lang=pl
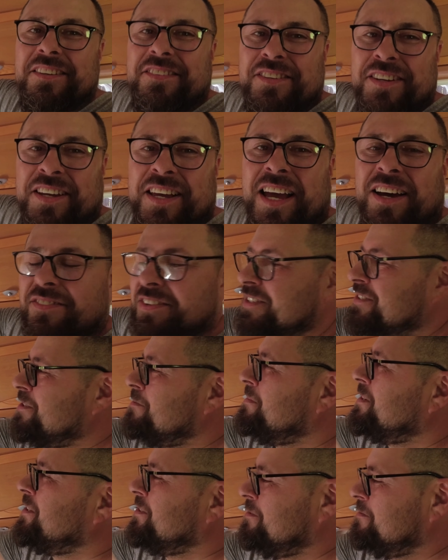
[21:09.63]
Ciekawe,
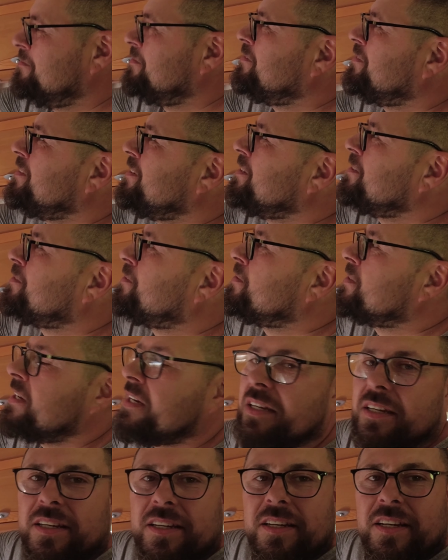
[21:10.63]
co będą mówili
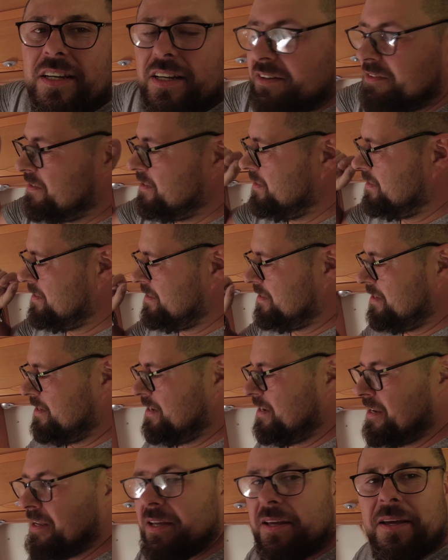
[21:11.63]
tutaj
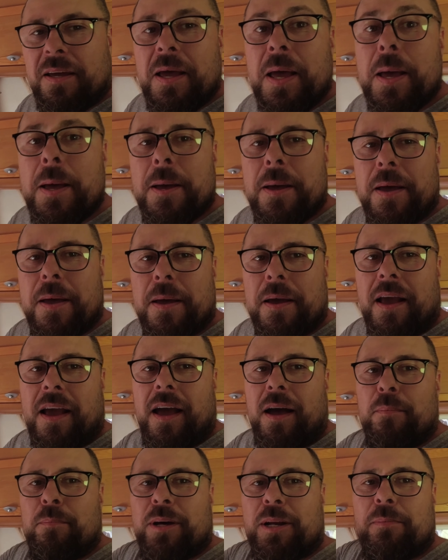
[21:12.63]
wszyscy
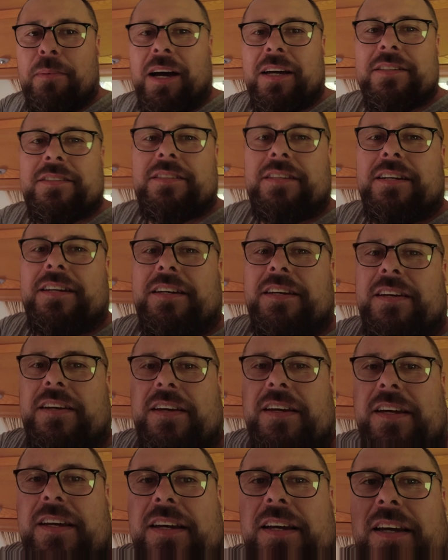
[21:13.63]
kampermajstry.
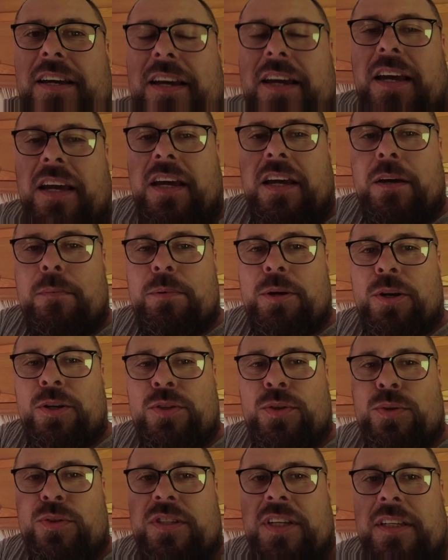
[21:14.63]

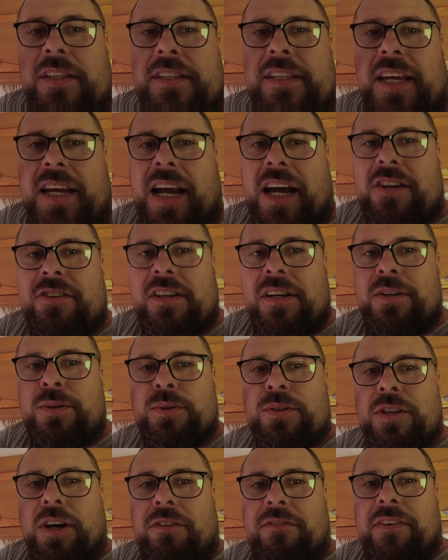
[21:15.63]
Producent nie każe
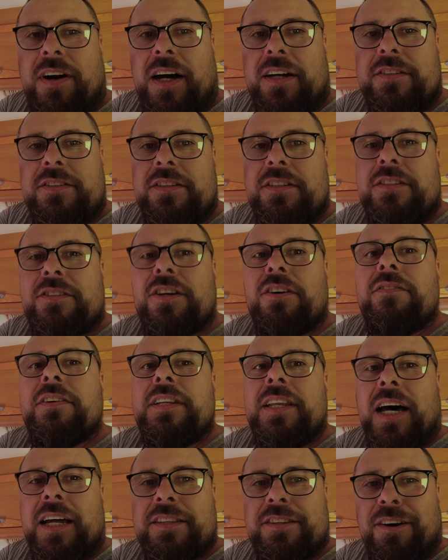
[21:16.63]
lutować i co
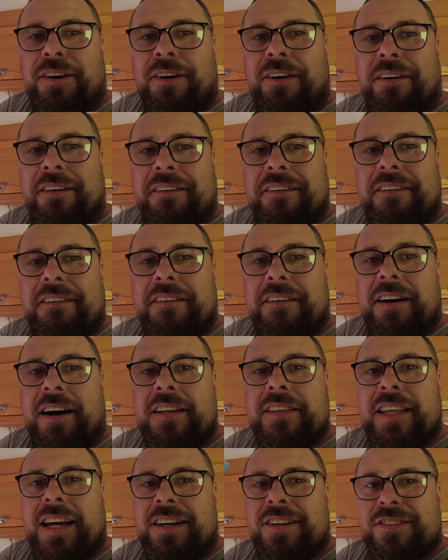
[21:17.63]
wy na to?
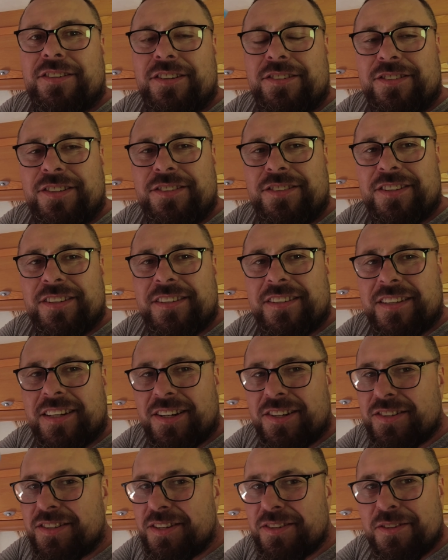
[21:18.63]
A tak krzyczycie
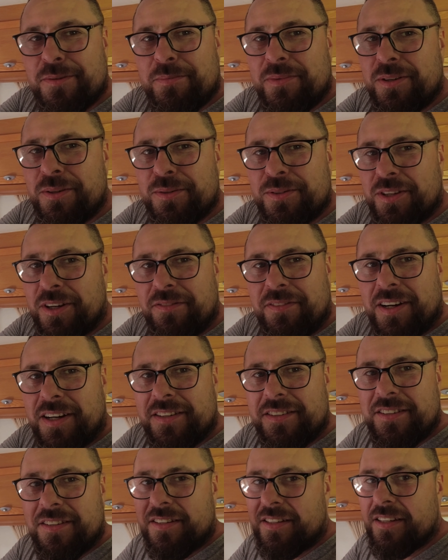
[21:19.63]
strasznie, żeby
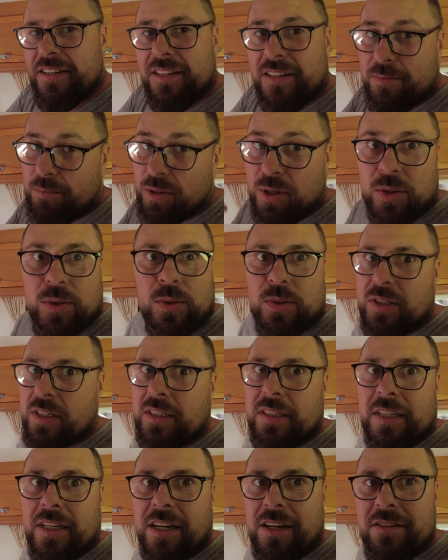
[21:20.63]
lutować.
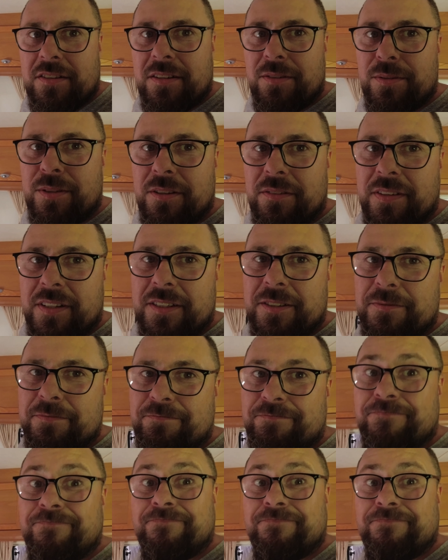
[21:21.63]
Producent nie każe lutować.